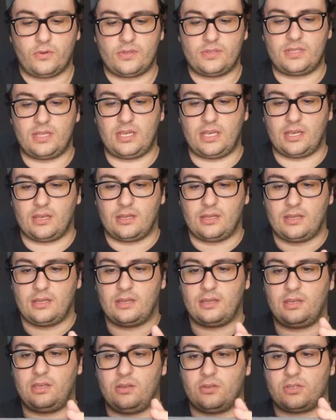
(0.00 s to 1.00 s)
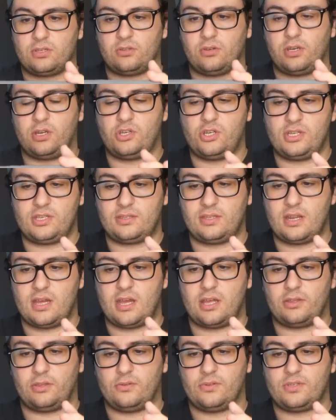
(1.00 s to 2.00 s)
così, io sto
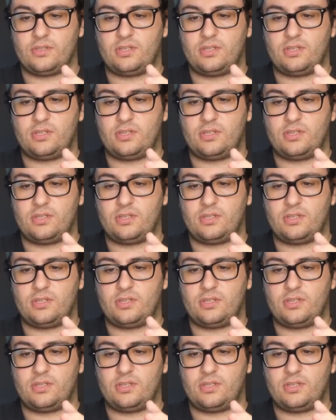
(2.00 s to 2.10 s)
registrando,